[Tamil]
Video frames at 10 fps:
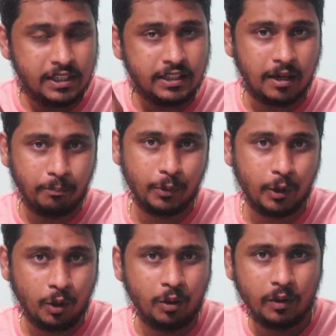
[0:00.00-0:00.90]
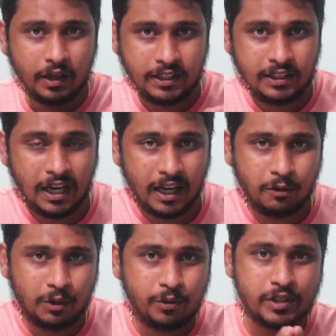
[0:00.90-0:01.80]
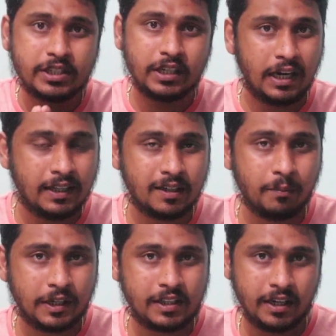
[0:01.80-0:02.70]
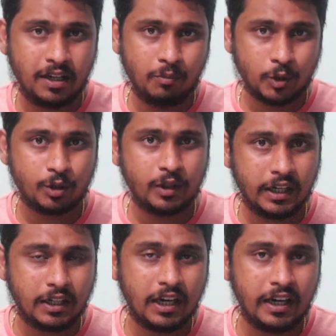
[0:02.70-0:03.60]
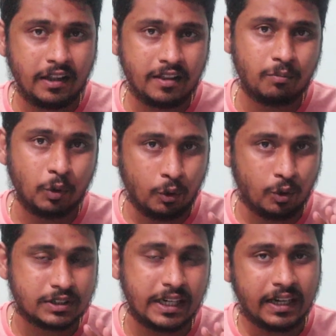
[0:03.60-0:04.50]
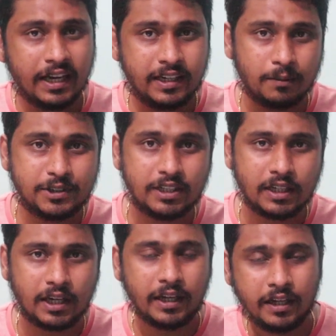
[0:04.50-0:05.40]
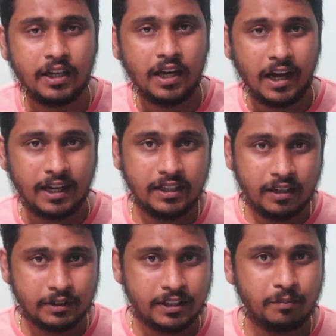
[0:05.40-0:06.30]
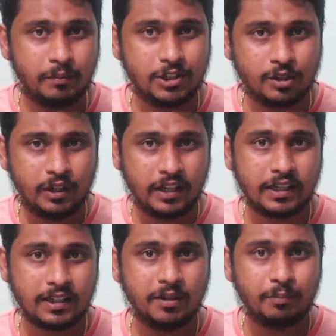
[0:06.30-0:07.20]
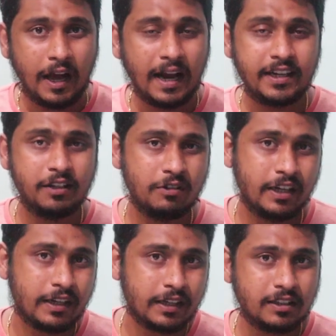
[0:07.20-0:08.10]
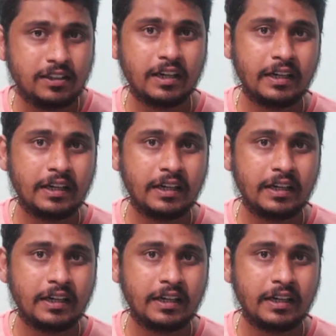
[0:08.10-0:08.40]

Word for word: இதுக்கப்புறம் இந்த அறுபது வருஷ காலத்தில் பார்த்தீங்கன்னா மொத்தம் எட்டாயிரத்தி முந்நூறு சேட்டலைட் அமைச்சிருக்காங்க அதில் வந்து மிச்சம் இருக்கிறது இப்போ ஆக்டிவில் இருக்கிறது